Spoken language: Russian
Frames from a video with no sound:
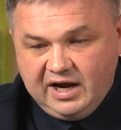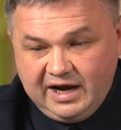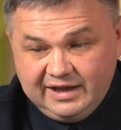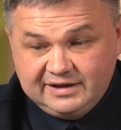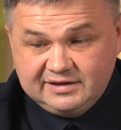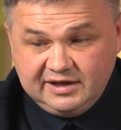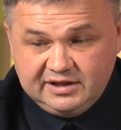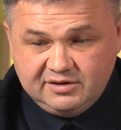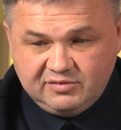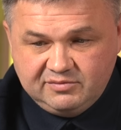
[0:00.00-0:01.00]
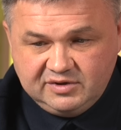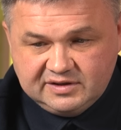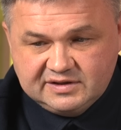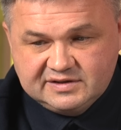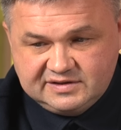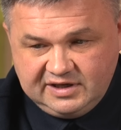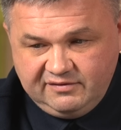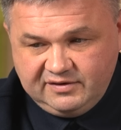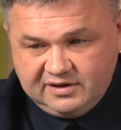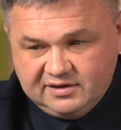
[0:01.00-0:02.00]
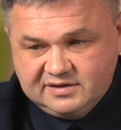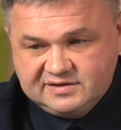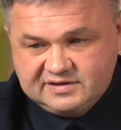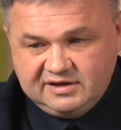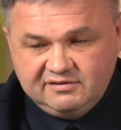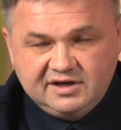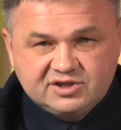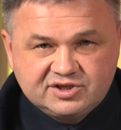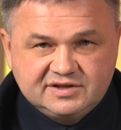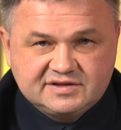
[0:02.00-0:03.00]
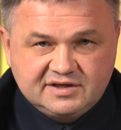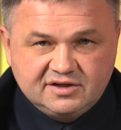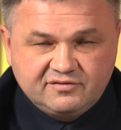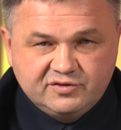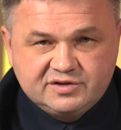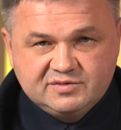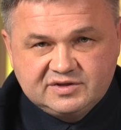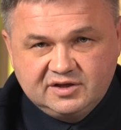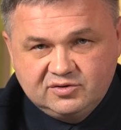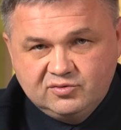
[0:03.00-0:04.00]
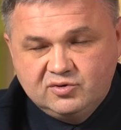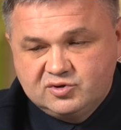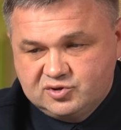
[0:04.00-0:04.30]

а на данный момент ставка составляет 6,81